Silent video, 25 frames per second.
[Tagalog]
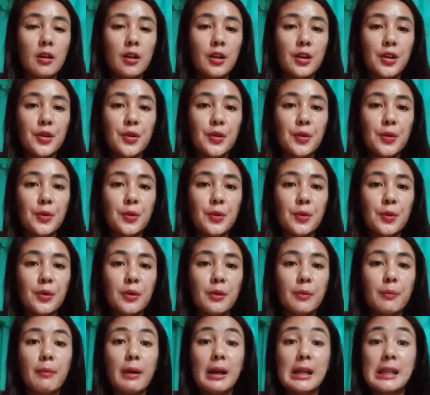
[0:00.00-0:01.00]

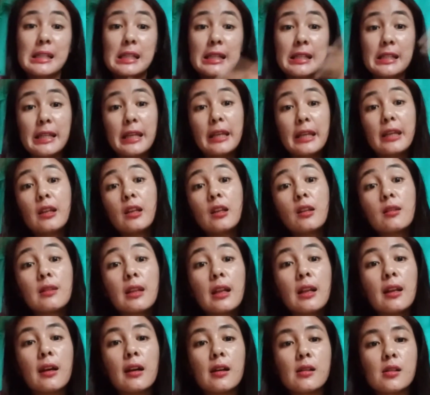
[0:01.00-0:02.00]
yung magsisink in
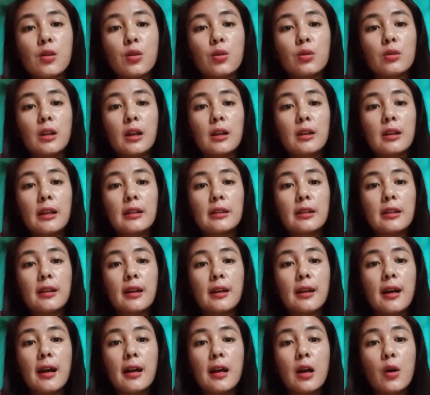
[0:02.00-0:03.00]
talaga sa utak natin na
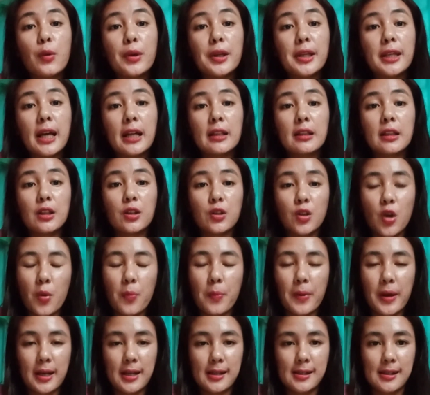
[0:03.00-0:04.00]
gagawin natin to
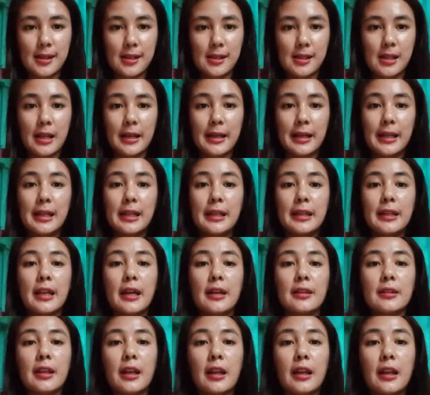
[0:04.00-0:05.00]
para sa sarili
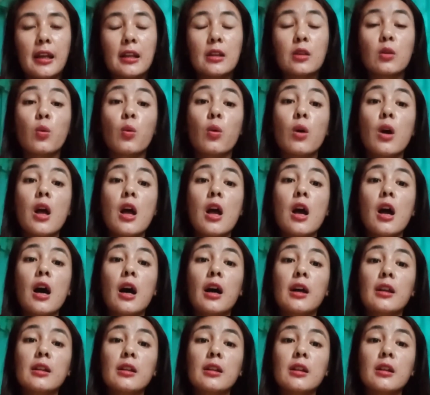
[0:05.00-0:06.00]
natin. At to,
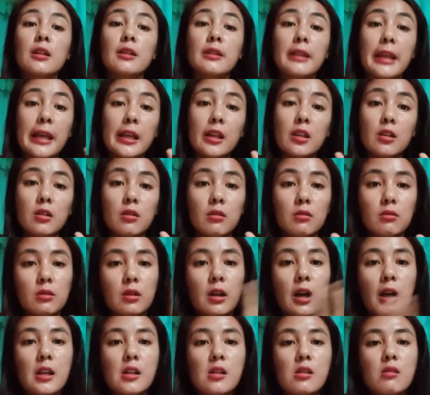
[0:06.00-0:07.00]
take note
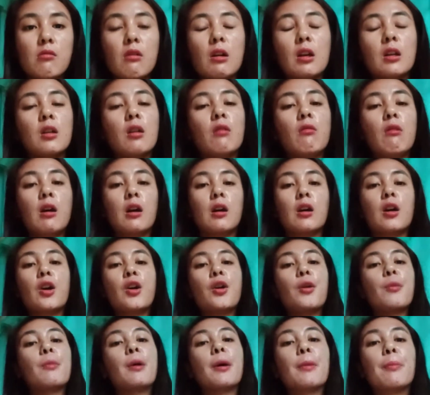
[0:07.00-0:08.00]
guys, wag na wag
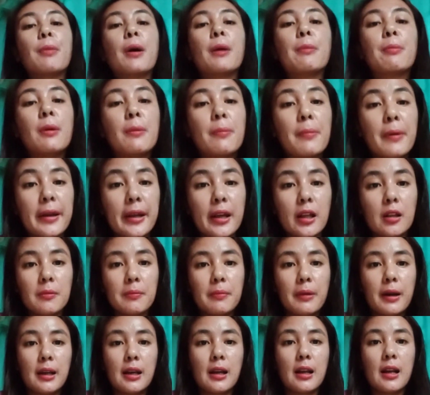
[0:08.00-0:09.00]
kayong magpapapayat
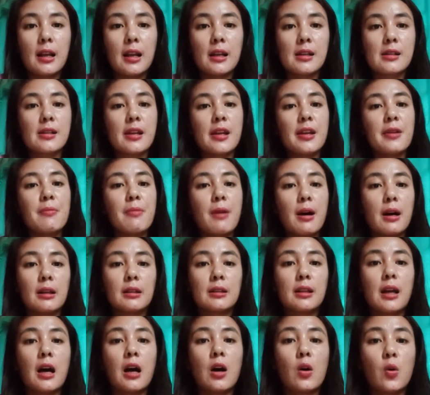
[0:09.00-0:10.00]
para lang sa ibang
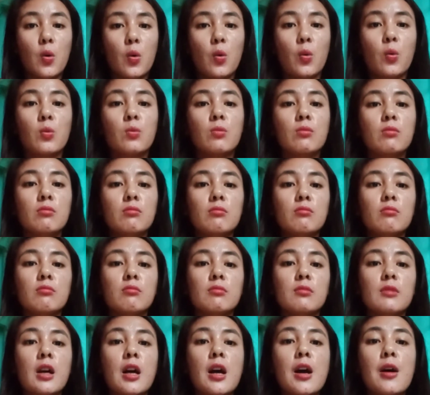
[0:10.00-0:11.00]
tao.
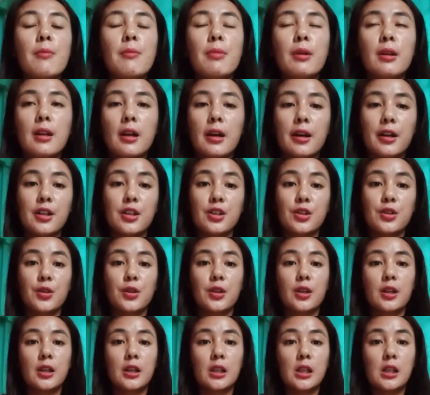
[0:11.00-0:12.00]
Palagi nyo
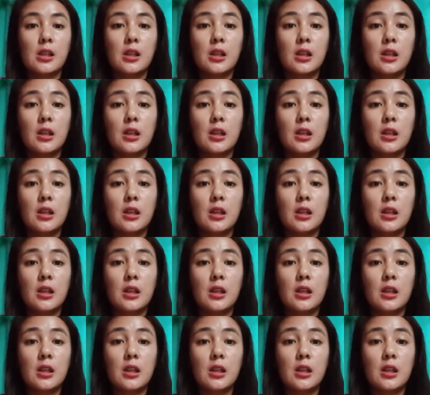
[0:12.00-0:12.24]
yung i...